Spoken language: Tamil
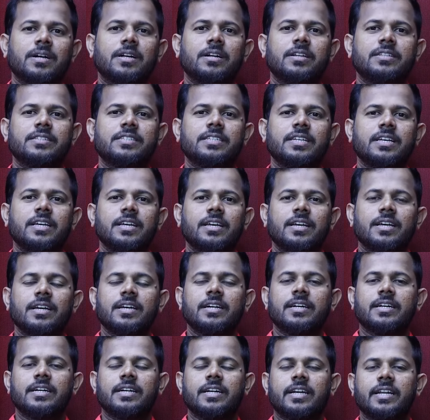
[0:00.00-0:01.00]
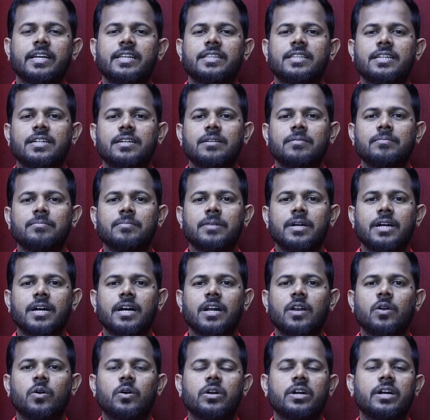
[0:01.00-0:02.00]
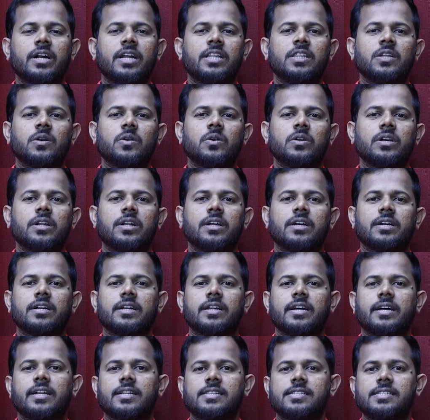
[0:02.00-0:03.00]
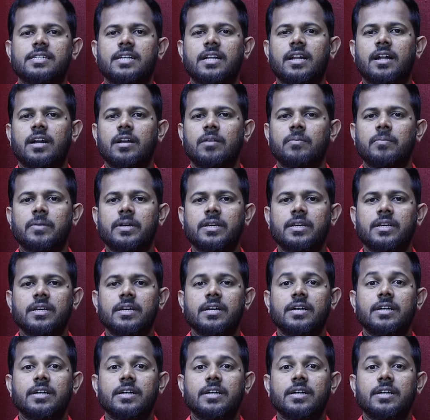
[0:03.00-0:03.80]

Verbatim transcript: மகிழ்ச்சி இன்றைய தினம் எங்களோடு இணைந்து கொண்டிருக்கின்ற அரசியல் ஆளுமை